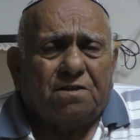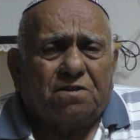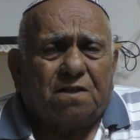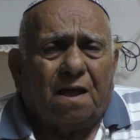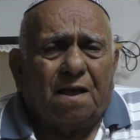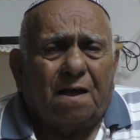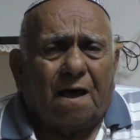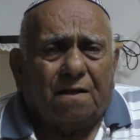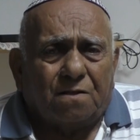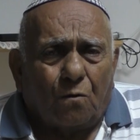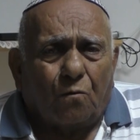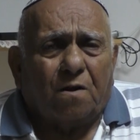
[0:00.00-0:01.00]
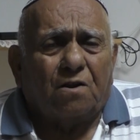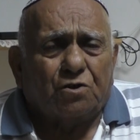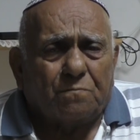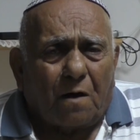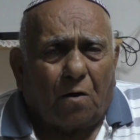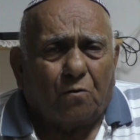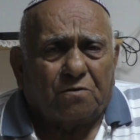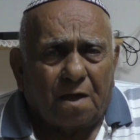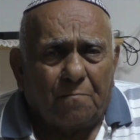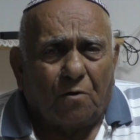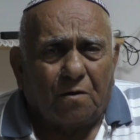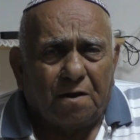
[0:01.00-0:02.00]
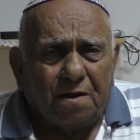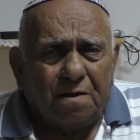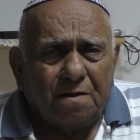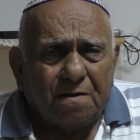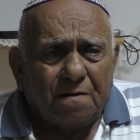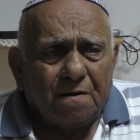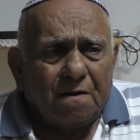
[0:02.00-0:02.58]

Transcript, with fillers: تشتي أدور لش بحور تيموني